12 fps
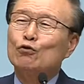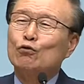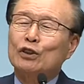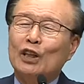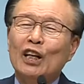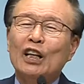
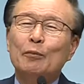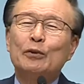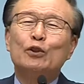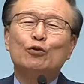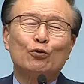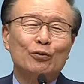
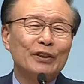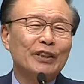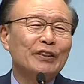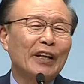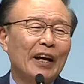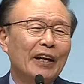틀림없이
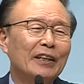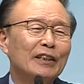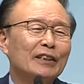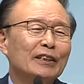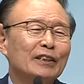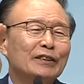죽는데
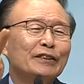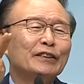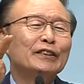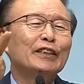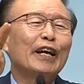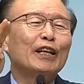
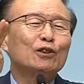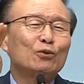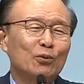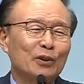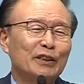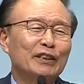언제
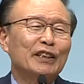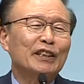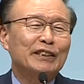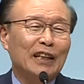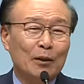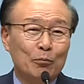죽을지를
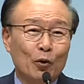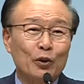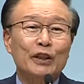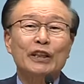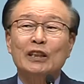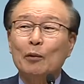잘
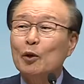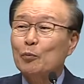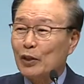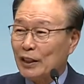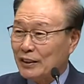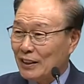모르기 때문에
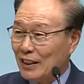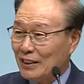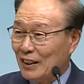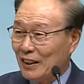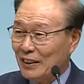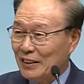불확실하다.
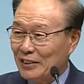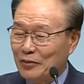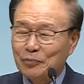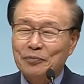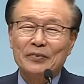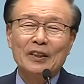
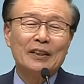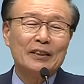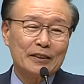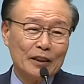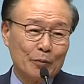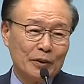
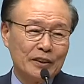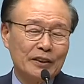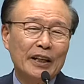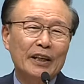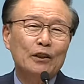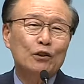세
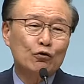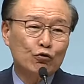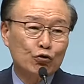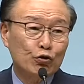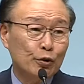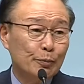번째,
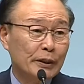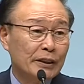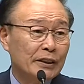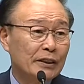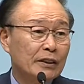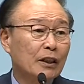죽음은
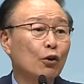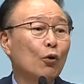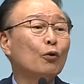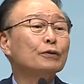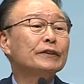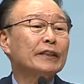늘
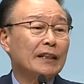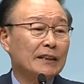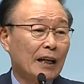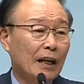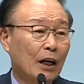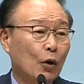
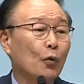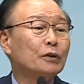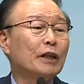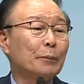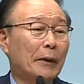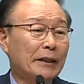혼자다.
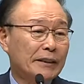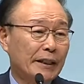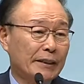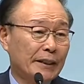혼자 맞이다